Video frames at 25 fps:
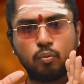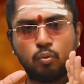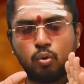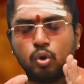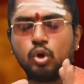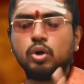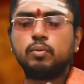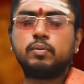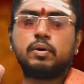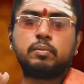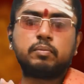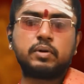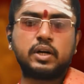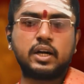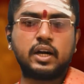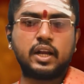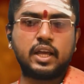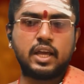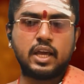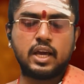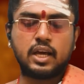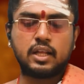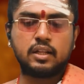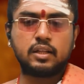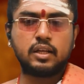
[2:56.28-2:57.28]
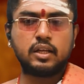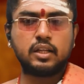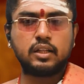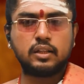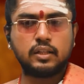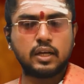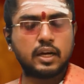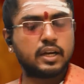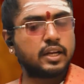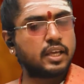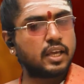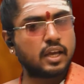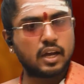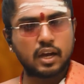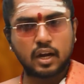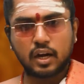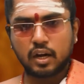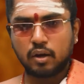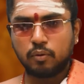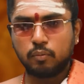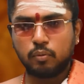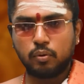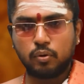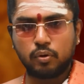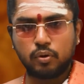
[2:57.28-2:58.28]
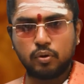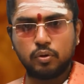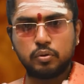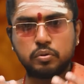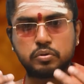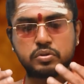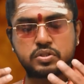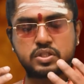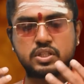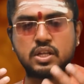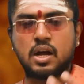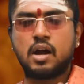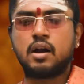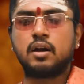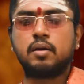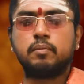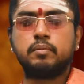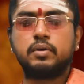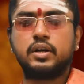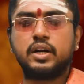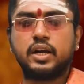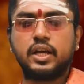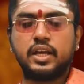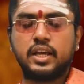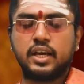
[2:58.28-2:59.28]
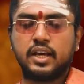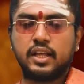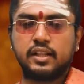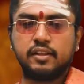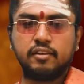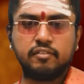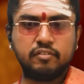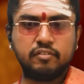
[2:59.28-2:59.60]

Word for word: உருவம் கிடையாது தனியான ஒரு ஸ்தானம் கிடையாது